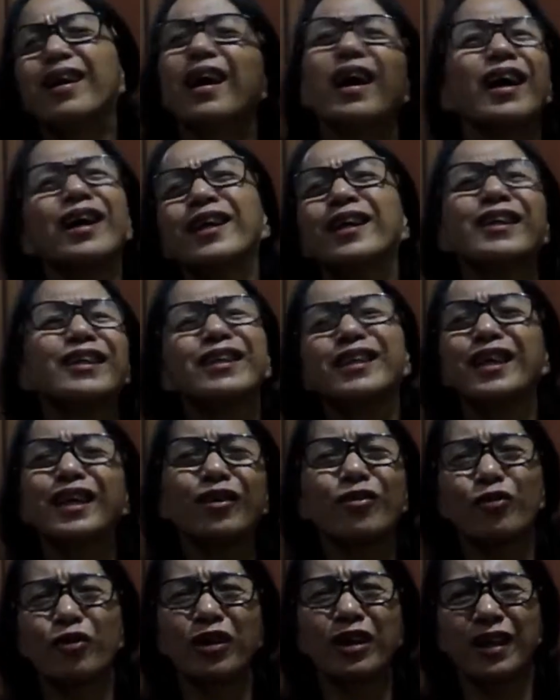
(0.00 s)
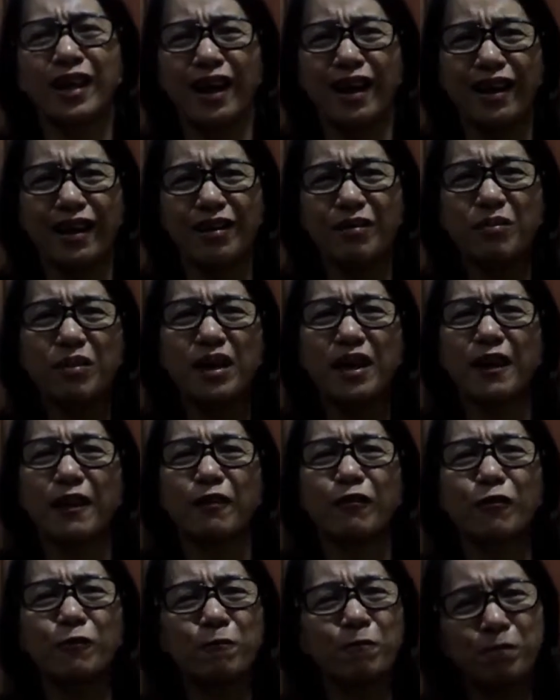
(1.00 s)
ay hindi ko rin alam
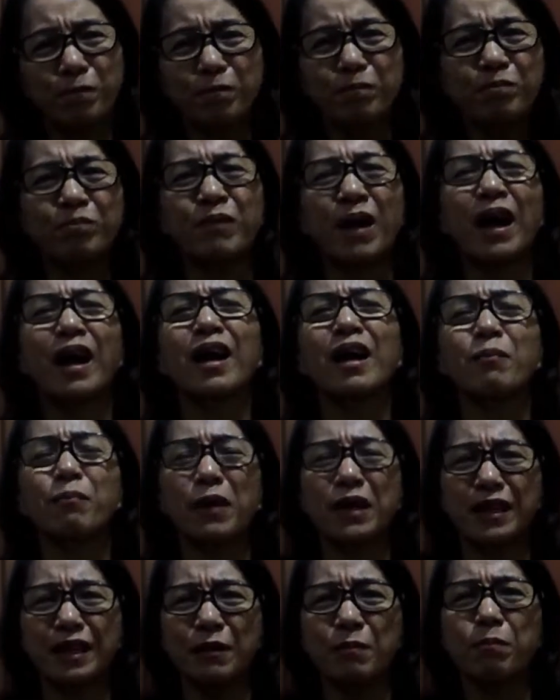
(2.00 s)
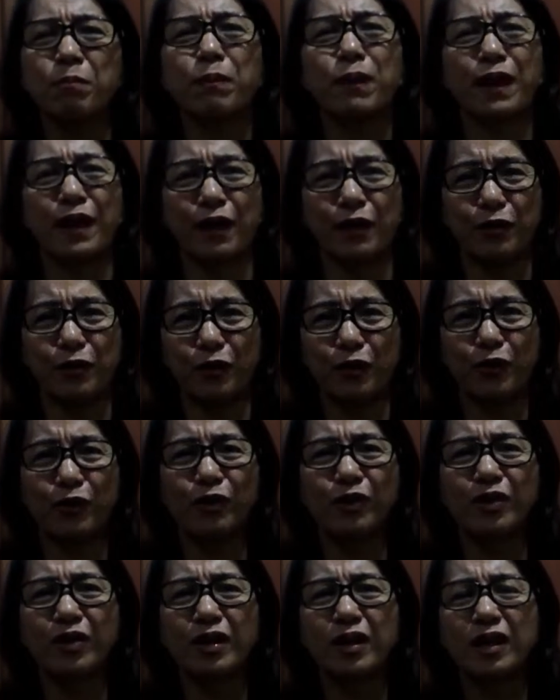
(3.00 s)
eh kung makakapagtimpi
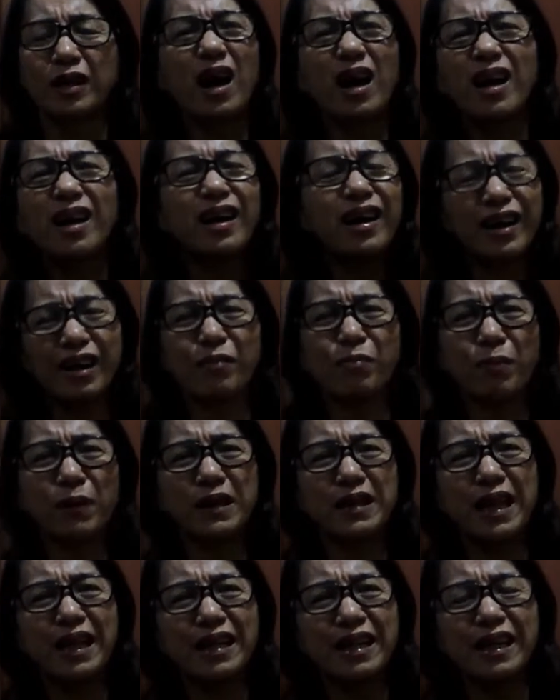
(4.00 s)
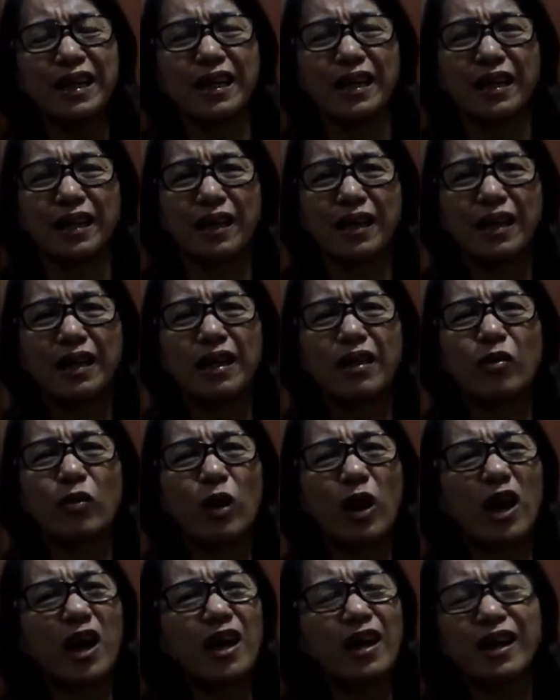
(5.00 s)
ako. Wala kang karapatan eh.
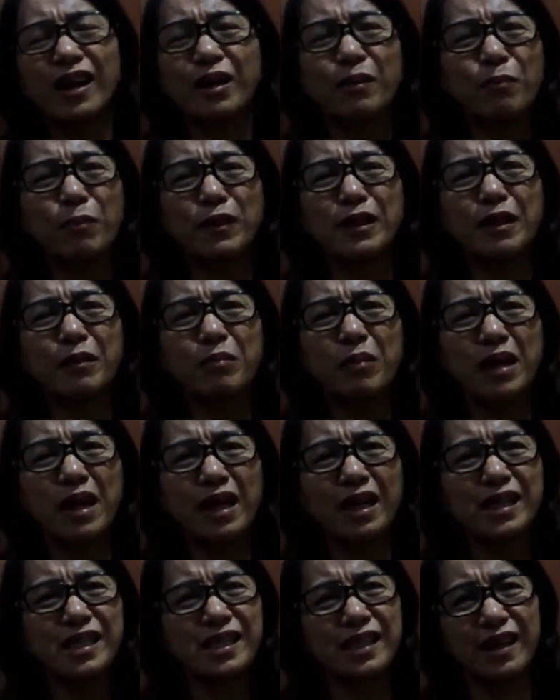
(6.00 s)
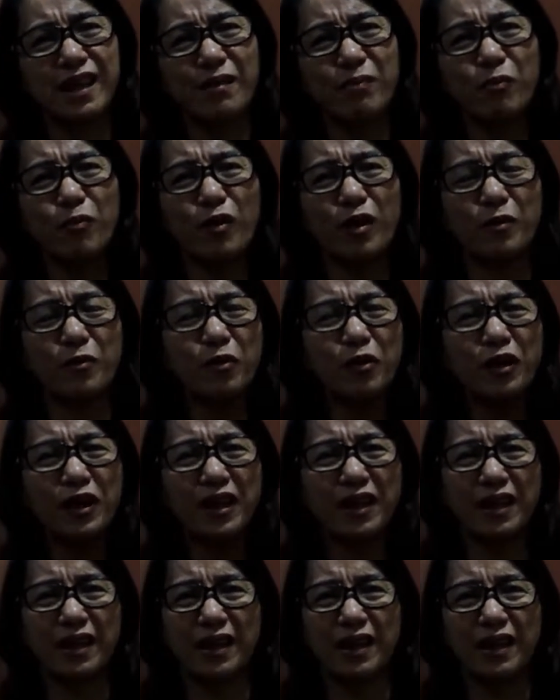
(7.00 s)
Wala kang karapatan manakit sa kapwa mo
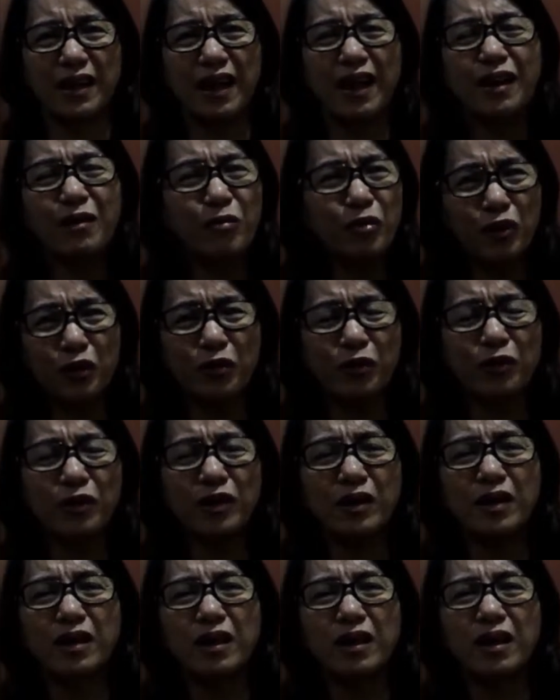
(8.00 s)
eh. Alam mo yun?